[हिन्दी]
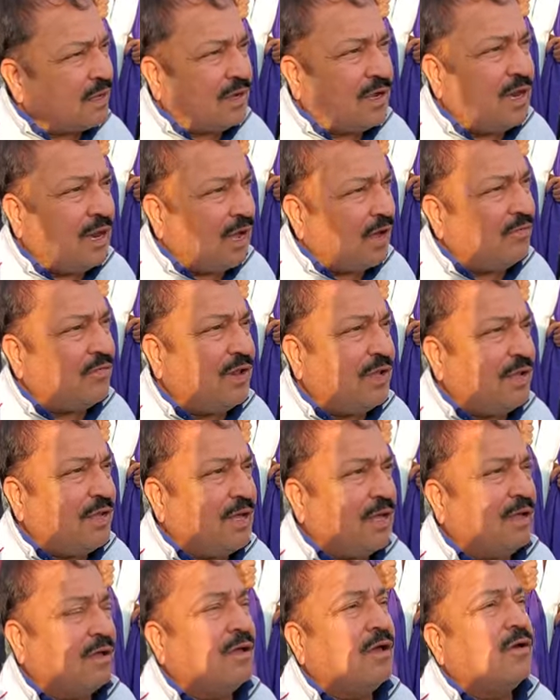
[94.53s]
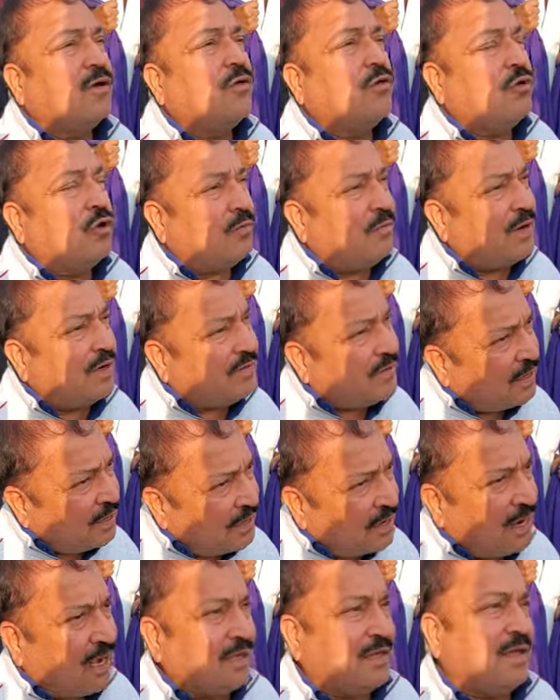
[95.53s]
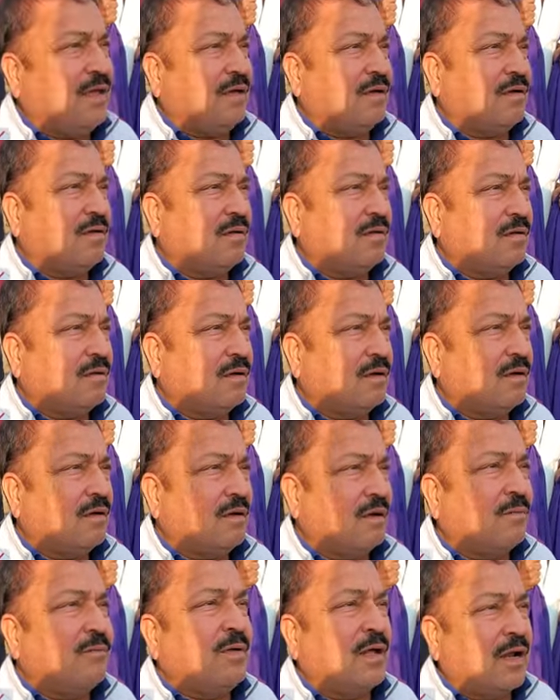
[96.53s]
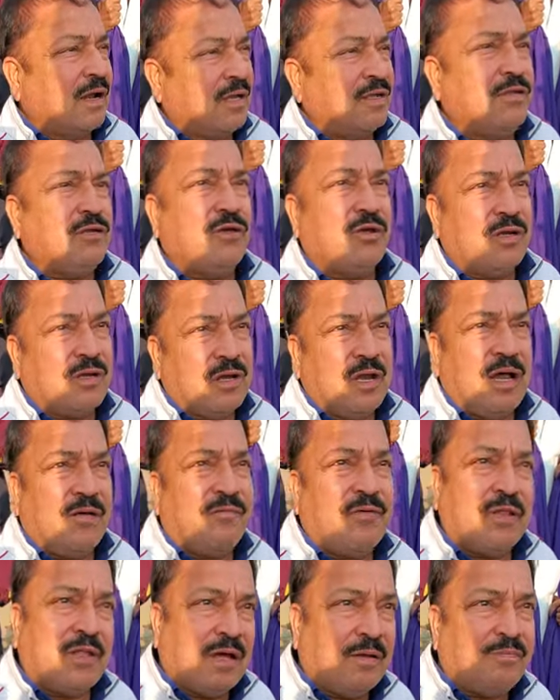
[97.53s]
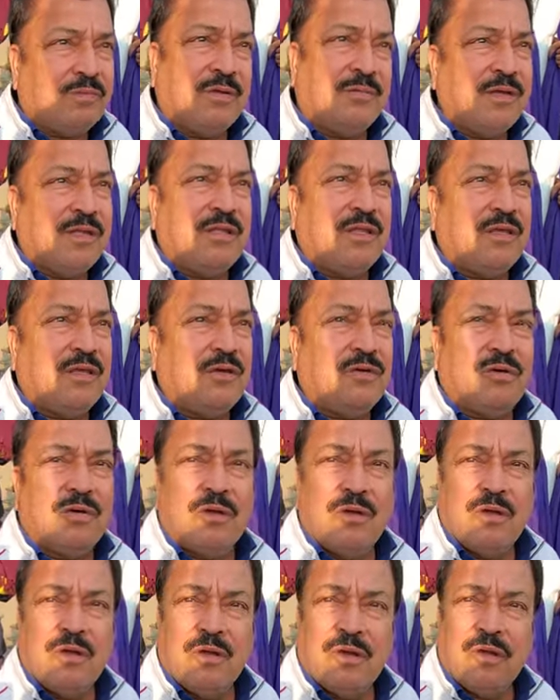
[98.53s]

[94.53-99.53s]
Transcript: के खिलाफ नहीं हैं गवर्नमेंट से नाराज़ हैं अब नाराजगी और खिलाफत आप समझते हैं क्या, क्या